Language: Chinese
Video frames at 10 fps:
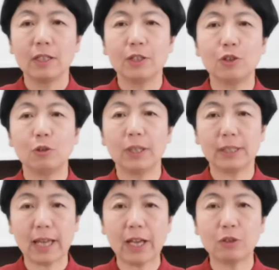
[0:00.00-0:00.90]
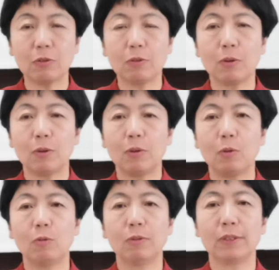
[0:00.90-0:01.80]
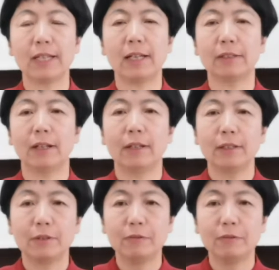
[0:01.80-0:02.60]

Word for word: 就会带动五脏的